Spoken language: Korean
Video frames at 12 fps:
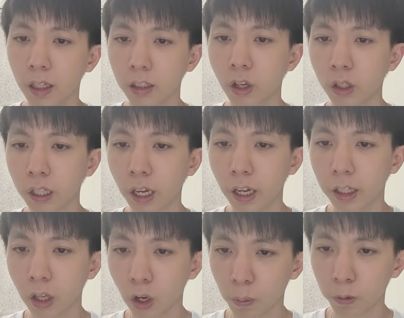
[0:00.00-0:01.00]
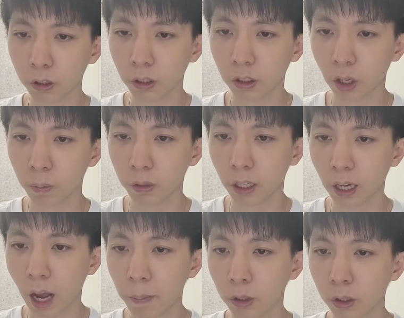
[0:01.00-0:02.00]
그렇게 여러분은 여러분의
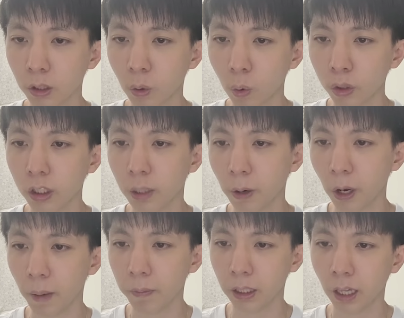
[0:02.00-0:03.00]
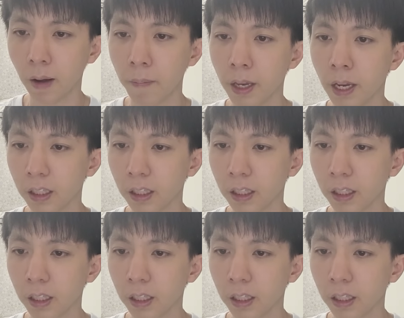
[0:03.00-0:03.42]
감옷을 오늘 입어야 합니다.